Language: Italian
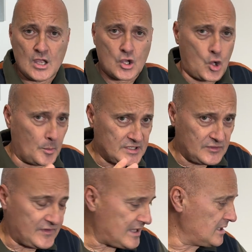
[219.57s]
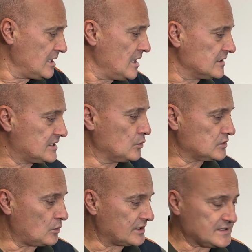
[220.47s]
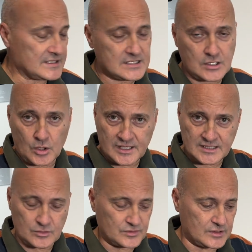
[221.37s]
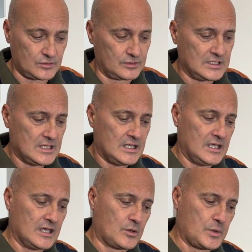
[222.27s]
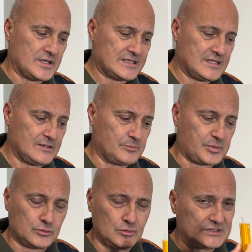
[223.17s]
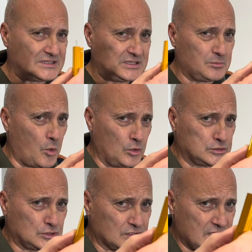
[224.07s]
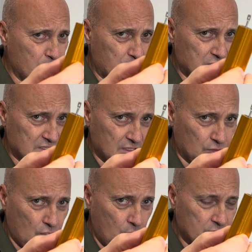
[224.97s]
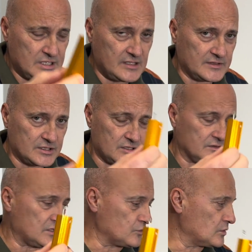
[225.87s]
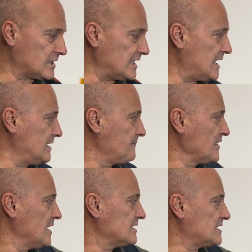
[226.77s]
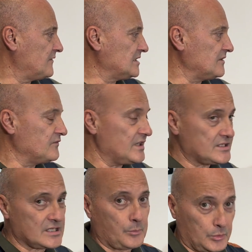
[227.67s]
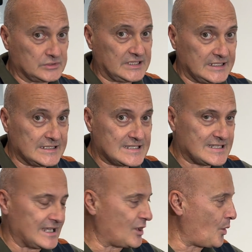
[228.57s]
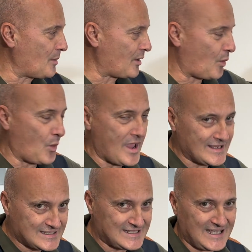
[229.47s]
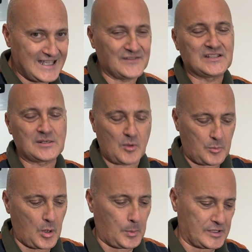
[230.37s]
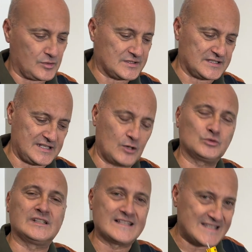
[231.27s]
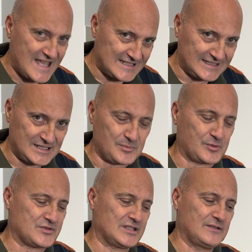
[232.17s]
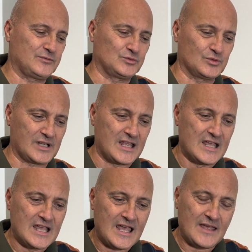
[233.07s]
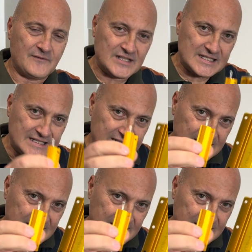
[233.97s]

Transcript: Come si fa? Si usa un resistore, si usano eh, questi prodotti molto semplici ed economici li avete già visti sul canale, se avete invece potenze come questa e vedremo poi per cosa sarà utilizzata nei progetti futuri, eh, vedete che la